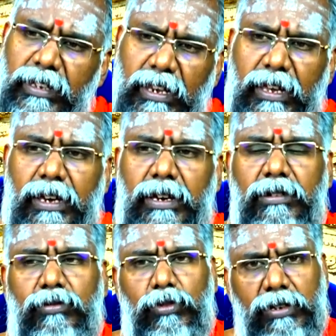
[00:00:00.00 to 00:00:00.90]
இல்லை
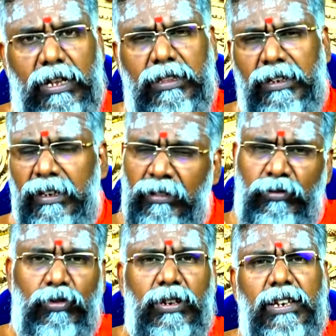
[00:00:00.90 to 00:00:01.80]
ஒரு நாள் தாங்க
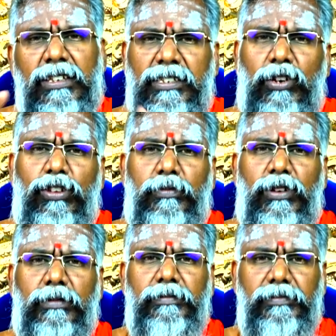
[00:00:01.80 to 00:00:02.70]
உங்களுக்கு எது
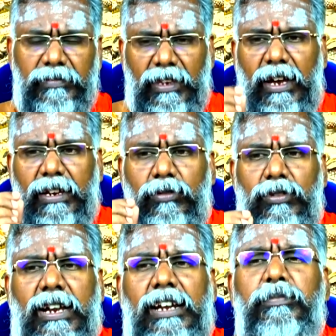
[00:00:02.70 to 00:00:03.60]
சௌரியமோ ஆனால்
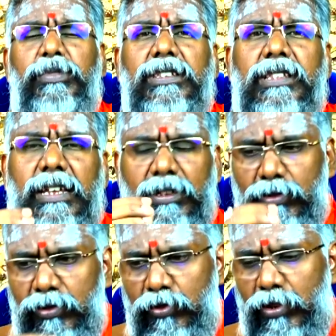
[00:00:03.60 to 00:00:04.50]
ஒரு கடைப்பிடித்தால் அதை
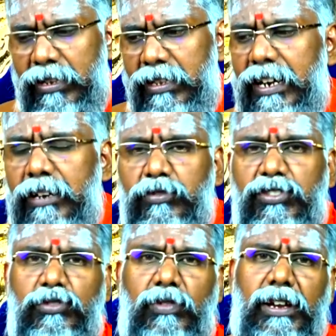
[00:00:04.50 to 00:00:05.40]
கொஞ்சம் தொடர்ந்து
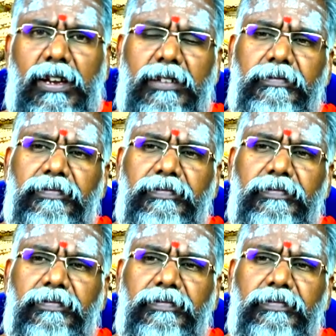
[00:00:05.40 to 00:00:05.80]
கடைப்பிடிச்சிட்டு வாங்க